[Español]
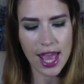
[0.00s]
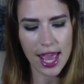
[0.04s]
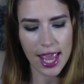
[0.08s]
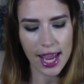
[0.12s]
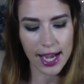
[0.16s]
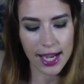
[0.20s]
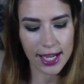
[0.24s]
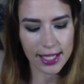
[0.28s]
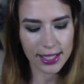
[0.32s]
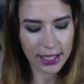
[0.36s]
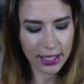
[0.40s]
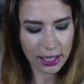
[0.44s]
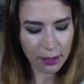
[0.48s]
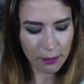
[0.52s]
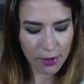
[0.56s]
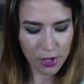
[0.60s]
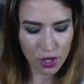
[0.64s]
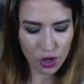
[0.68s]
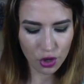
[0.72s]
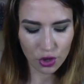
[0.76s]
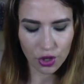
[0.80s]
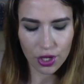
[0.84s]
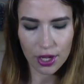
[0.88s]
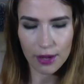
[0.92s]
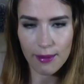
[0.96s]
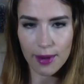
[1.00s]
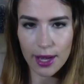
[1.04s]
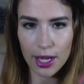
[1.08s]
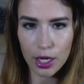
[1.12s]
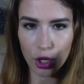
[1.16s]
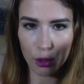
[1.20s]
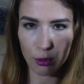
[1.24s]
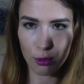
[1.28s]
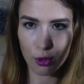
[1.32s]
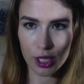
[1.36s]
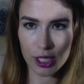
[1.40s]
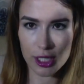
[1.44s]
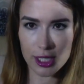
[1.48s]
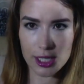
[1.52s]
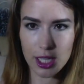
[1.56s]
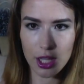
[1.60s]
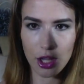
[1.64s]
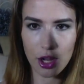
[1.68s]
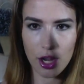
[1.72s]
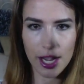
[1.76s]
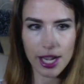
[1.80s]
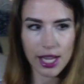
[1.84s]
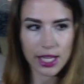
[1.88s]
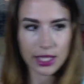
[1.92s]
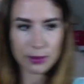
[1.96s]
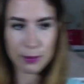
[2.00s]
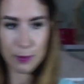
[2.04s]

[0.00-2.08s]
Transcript: En este tamaño creo que vale como 15 dólares.